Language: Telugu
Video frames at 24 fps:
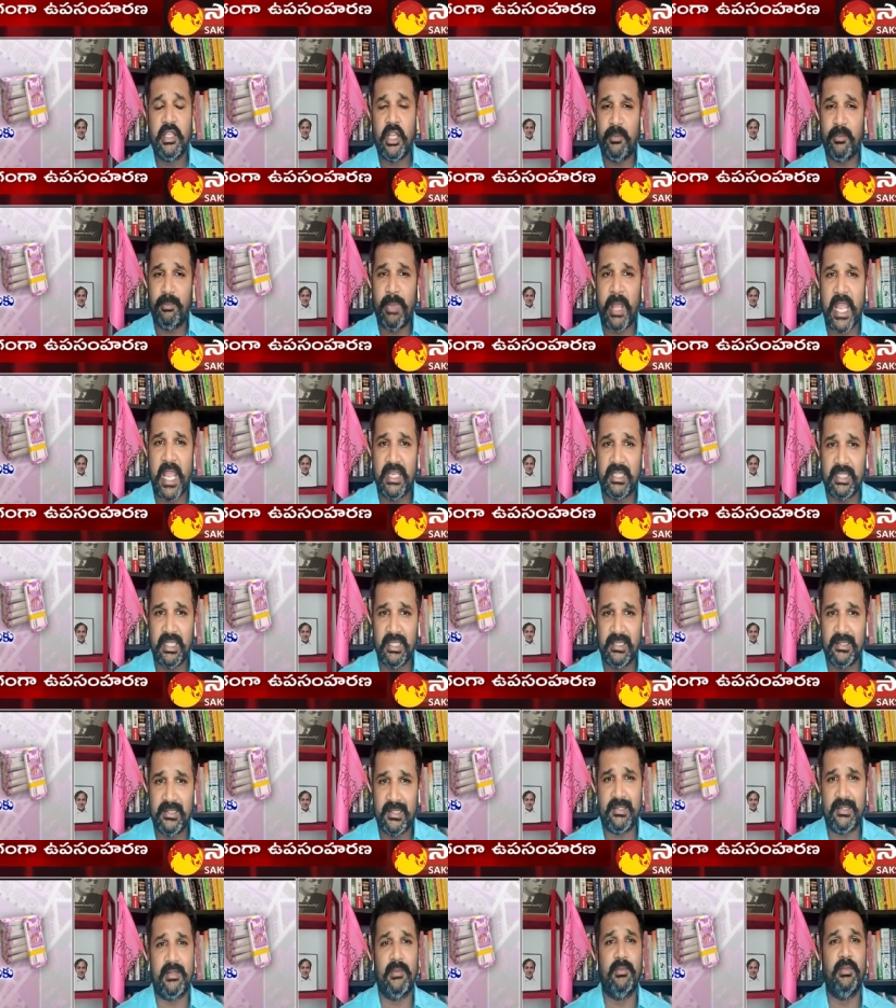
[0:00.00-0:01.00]
దట్
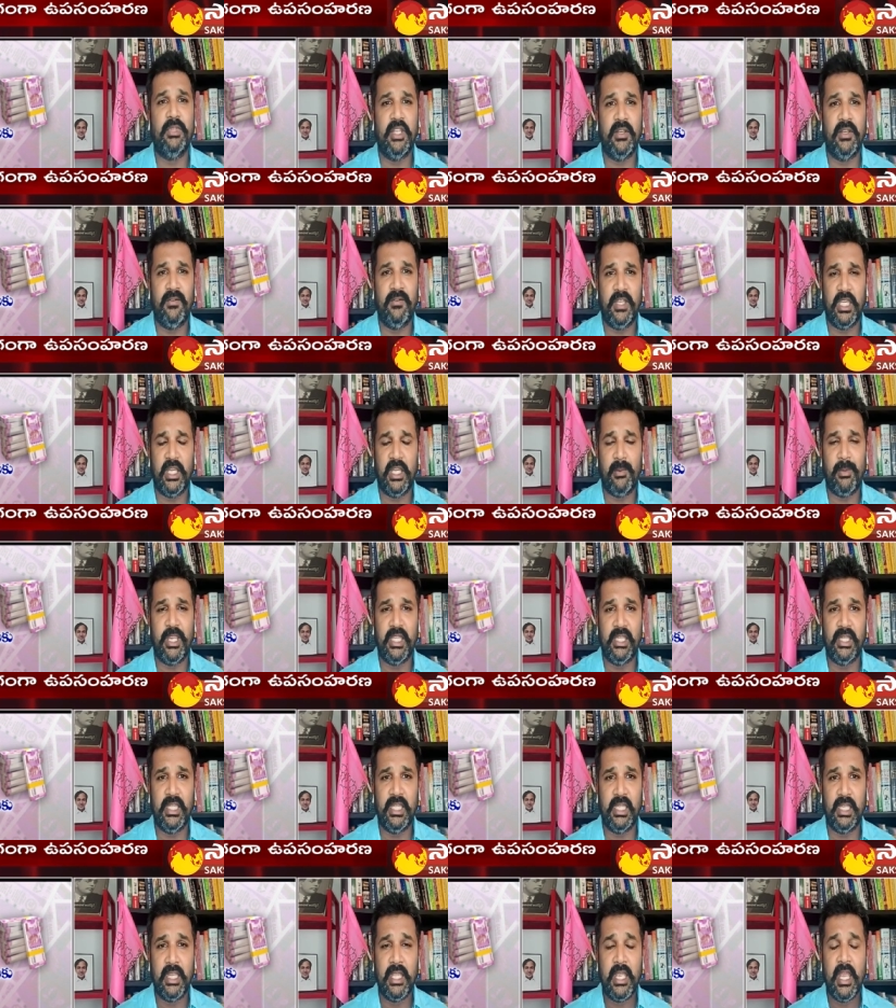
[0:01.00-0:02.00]
బ్యాంకింగ్ సిస్టమ్
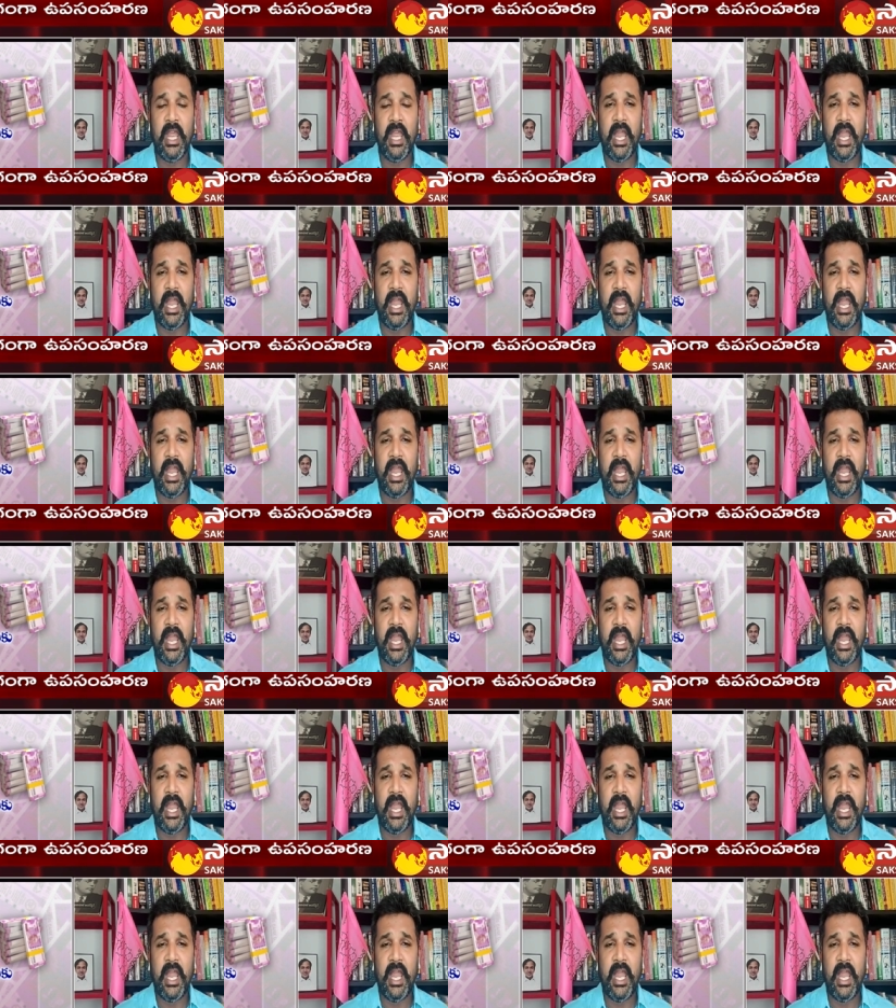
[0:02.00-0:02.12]
నిర్వీర్యమైంది